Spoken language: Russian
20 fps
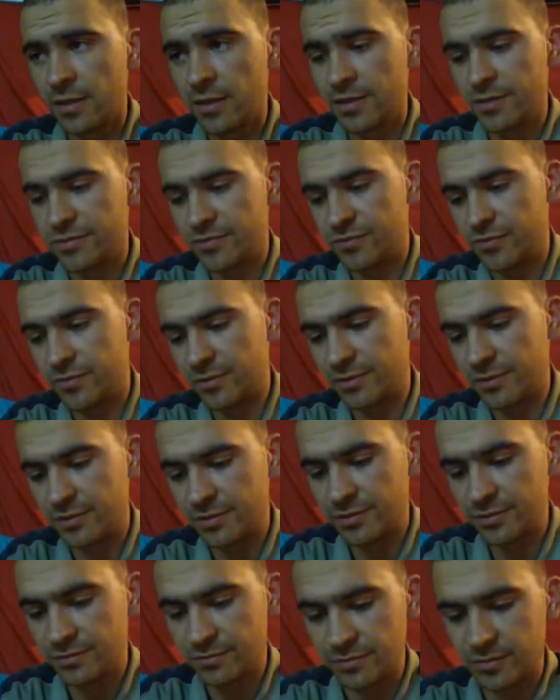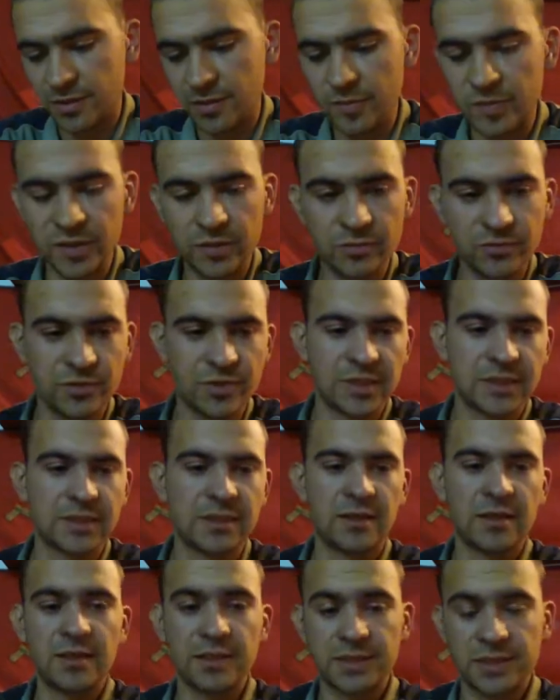Вот, ну как бы нужно
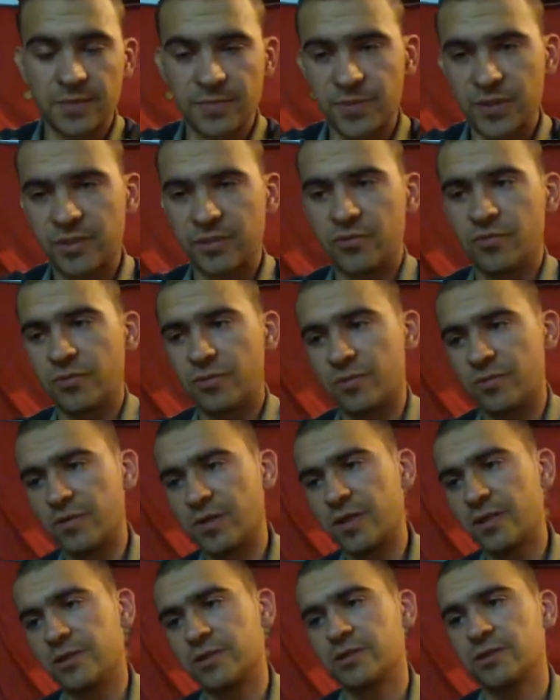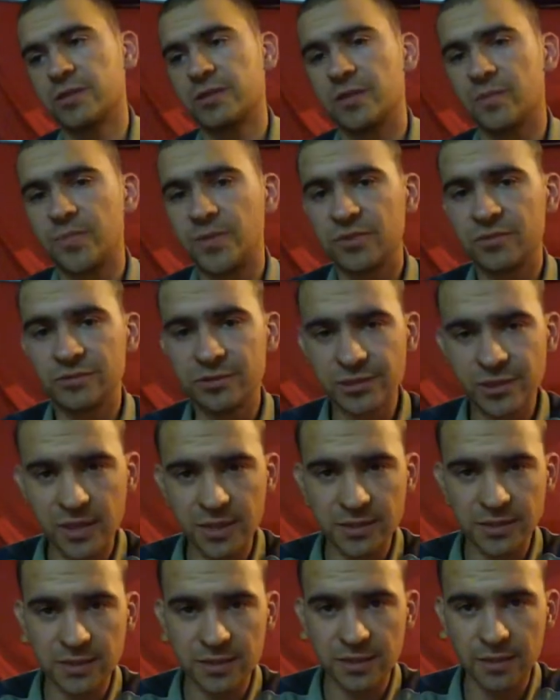стараться, потихоньку, конечно, это
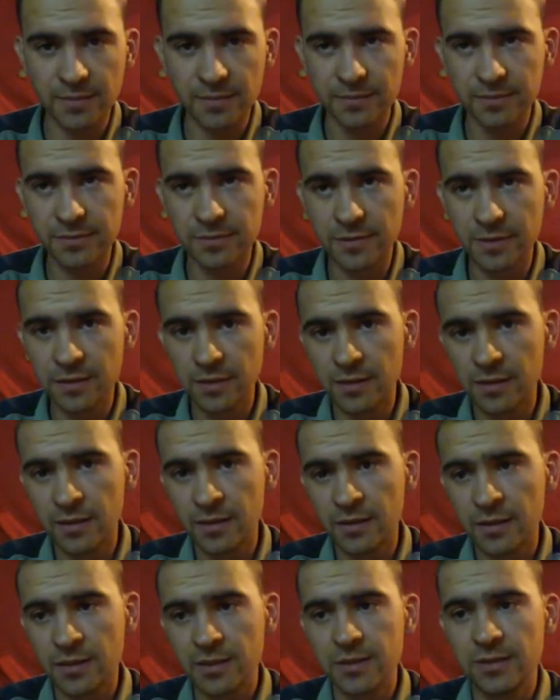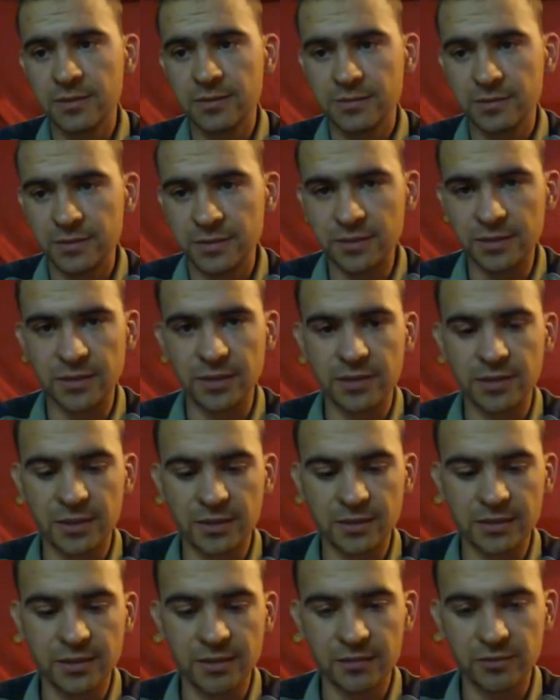получается. Делать
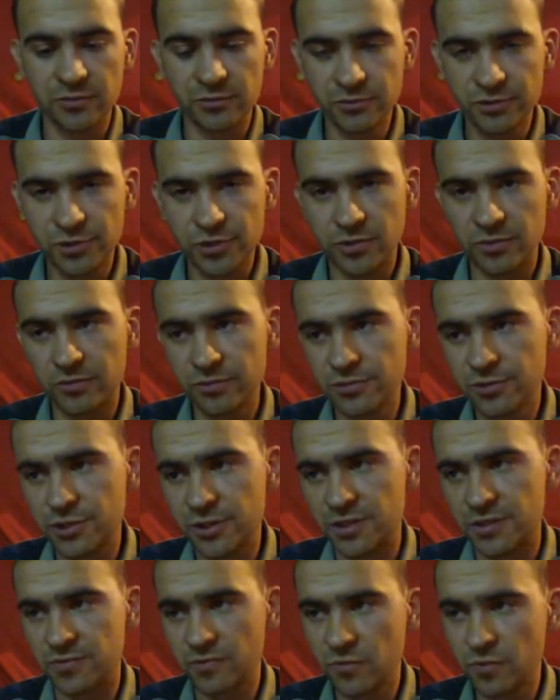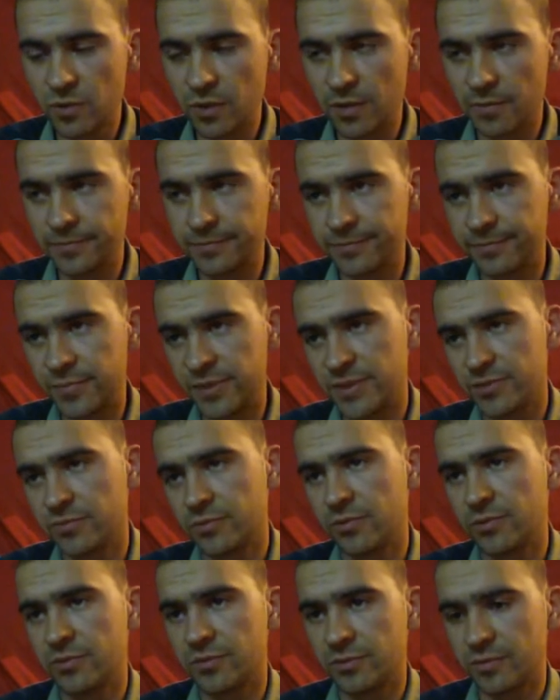контент лучше, лучше звук,
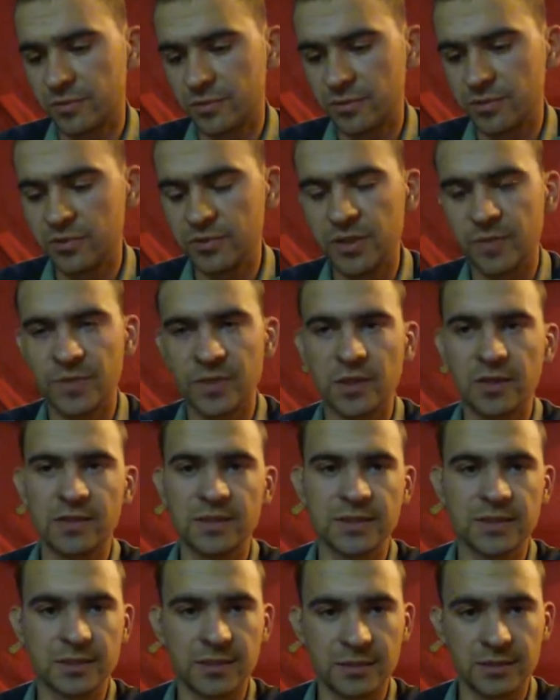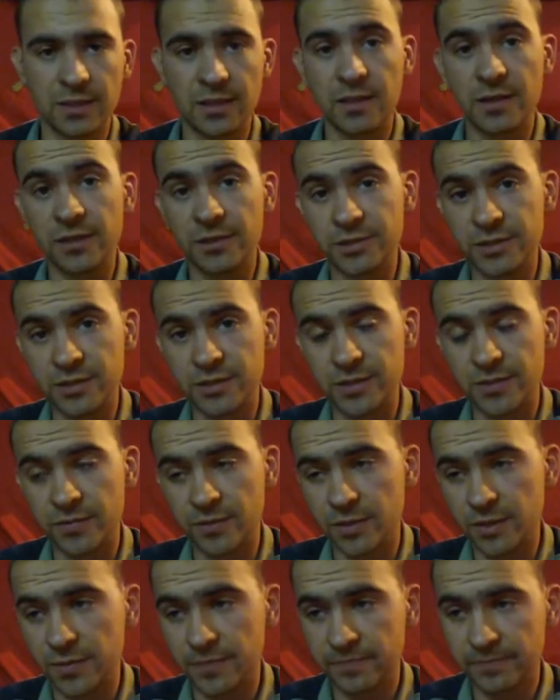поскольку людям нравится, когда качественное.